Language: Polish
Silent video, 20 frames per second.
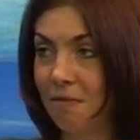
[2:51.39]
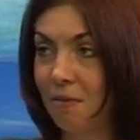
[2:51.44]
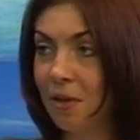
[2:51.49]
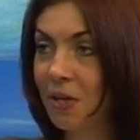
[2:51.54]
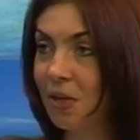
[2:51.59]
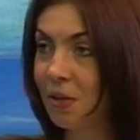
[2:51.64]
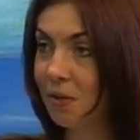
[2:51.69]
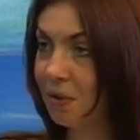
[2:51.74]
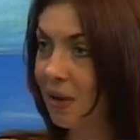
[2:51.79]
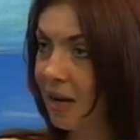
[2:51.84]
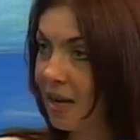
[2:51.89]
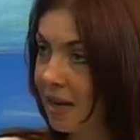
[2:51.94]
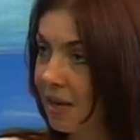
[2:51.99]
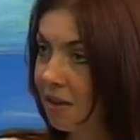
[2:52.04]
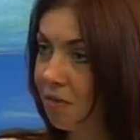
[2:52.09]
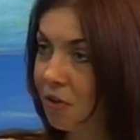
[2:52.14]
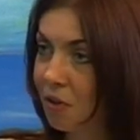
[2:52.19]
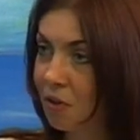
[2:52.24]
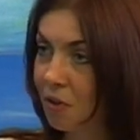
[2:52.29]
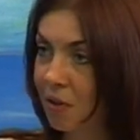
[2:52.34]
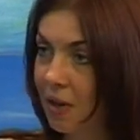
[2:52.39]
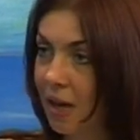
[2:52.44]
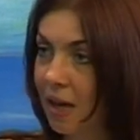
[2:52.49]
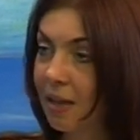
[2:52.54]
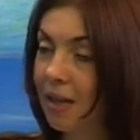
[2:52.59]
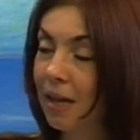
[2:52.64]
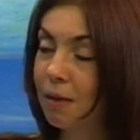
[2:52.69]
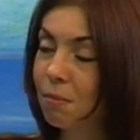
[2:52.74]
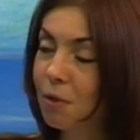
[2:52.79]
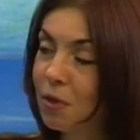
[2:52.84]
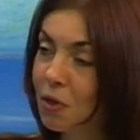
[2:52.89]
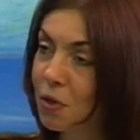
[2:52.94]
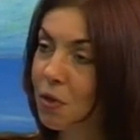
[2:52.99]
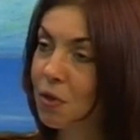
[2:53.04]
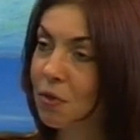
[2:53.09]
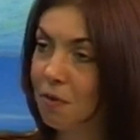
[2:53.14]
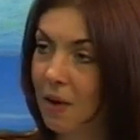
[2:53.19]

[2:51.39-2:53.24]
właśnie do Galerii Wiktoria, najbliższy